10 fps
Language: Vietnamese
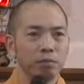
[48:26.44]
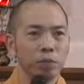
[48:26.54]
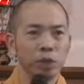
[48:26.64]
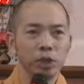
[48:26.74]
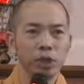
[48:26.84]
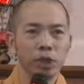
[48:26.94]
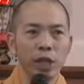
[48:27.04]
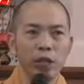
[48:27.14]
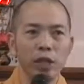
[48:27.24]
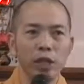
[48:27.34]
Mỗi người
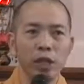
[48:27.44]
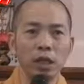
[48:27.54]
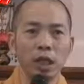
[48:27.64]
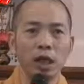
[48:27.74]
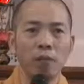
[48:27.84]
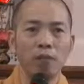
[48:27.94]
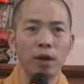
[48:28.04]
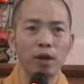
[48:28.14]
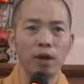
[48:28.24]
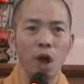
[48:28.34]
đều có cái tinh thần học
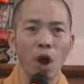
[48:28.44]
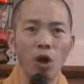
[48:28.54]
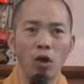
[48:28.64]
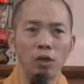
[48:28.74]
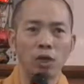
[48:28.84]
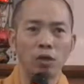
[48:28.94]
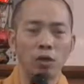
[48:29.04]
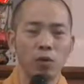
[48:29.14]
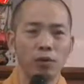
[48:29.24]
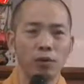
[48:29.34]
Phật, họ có chất
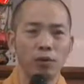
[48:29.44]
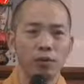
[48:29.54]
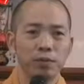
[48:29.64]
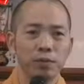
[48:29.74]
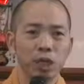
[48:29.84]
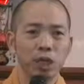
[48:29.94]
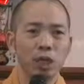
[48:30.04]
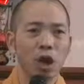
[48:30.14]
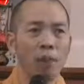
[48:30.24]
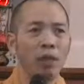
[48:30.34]
tu, cho
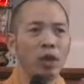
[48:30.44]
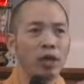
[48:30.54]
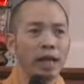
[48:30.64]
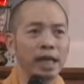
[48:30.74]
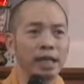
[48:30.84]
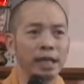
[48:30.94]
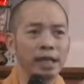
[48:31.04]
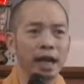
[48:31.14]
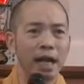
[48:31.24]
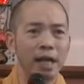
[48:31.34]
nên họ mới nói ra
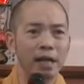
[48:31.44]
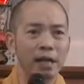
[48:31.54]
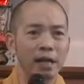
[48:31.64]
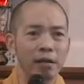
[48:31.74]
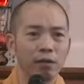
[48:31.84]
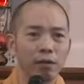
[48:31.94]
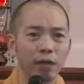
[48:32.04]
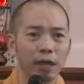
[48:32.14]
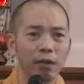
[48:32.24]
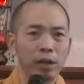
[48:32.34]
những cái
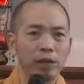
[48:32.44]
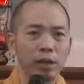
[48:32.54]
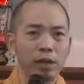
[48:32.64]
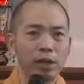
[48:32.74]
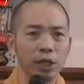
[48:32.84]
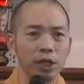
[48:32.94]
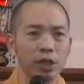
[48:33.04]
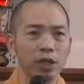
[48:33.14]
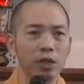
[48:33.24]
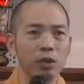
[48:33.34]
vừa giáo lý Phật vừa
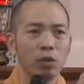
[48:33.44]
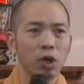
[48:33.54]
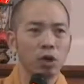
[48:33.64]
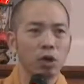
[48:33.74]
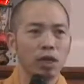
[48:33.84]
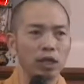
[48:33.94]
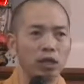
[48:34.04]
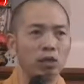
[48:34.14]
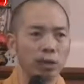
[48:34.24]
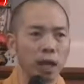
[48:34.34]
có chất tu, họ nói ra
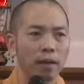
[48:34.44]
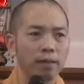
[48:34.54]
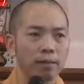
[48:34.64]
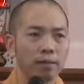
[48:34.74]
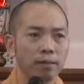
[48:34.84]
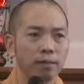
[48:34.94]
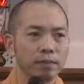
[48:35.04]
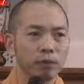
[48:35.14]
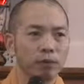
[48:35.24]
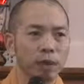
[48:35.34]
cho chúng ta.
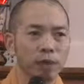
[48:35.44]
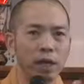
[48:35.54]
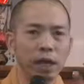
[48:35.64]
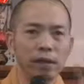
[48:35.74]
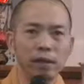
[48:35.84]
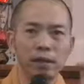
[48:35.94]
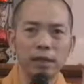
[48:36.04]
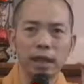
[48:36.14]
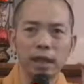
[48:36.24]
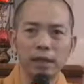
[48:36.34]
Chúng ta phải lấy
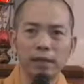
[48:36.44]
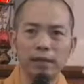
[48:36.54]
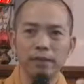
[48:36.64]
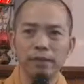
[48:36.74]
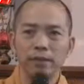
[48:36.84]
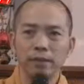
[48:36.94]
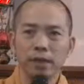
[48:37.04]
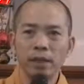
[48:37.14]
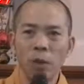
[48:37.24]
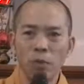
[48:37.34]
được cái
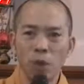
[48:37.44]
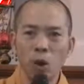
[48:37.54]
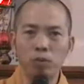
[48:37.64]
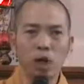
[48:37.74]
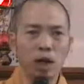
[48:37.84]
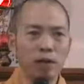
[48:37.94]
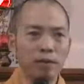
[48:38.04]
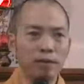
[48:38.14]
cái nòng cốt đó.